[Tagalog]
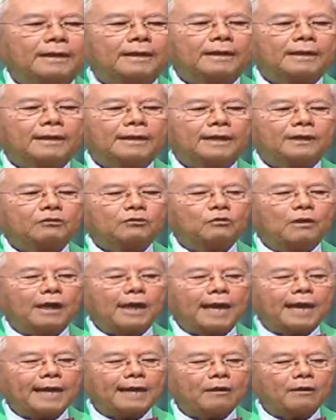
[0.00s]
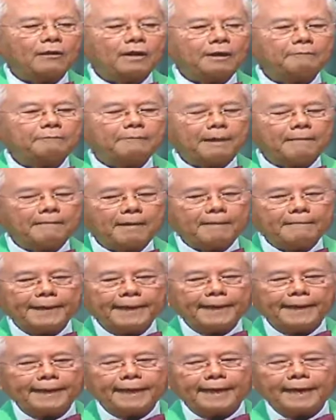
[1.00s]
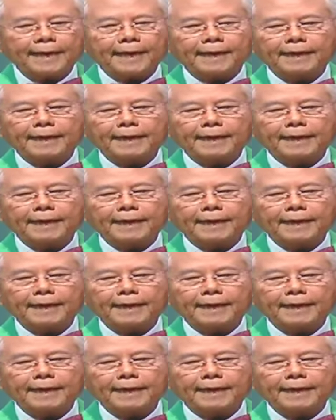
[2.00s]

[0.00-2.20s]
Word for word: Ito ang araw ng pamamahinga